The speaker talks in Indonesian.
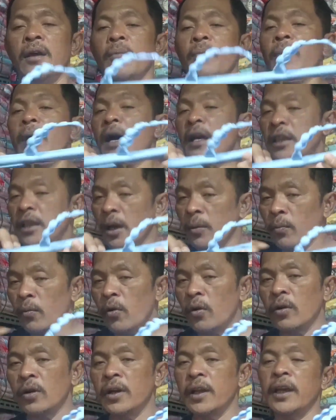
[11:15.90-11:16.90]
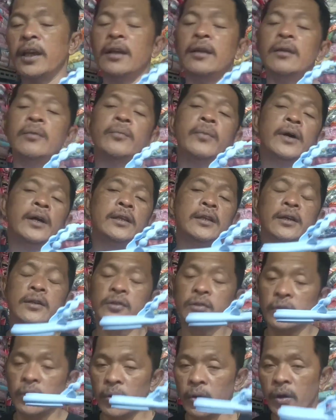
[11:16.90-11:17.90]
banyak model,
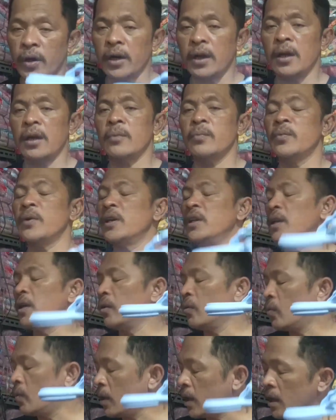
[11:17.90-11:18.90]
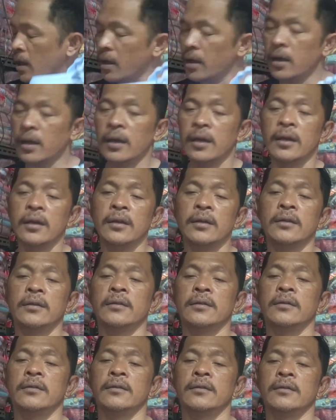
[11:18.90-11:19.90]
banyak corak, banyak warna.
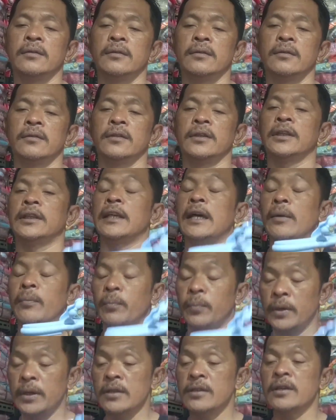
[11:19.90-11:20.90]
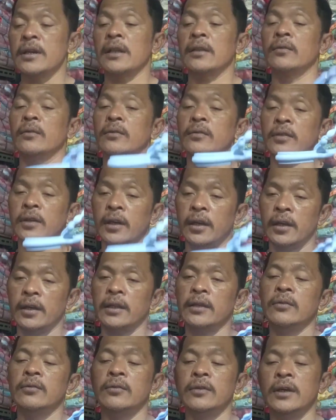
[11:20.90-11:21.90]
Tetapi satu
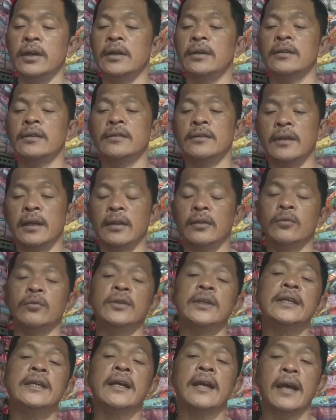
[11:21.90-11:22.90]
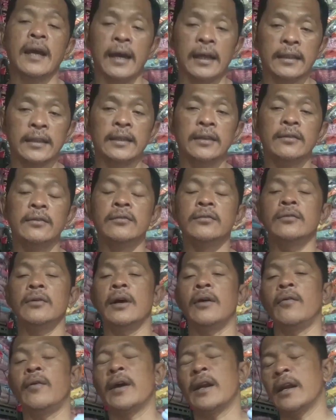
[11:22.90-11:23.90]
seri udah satu ikat itu
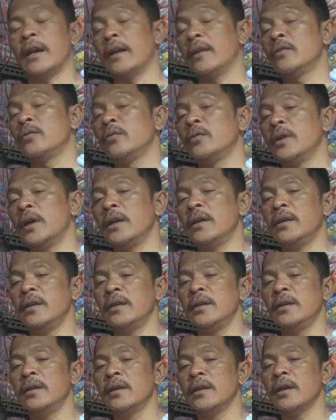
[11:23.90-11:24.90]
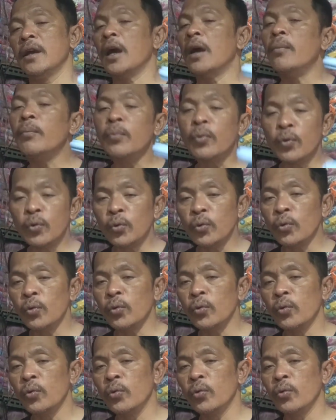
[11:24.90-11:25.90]
warnanya sudah
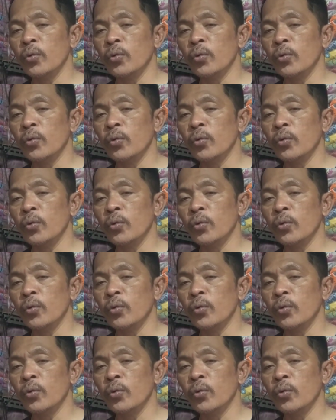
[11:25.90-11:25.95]
digabung.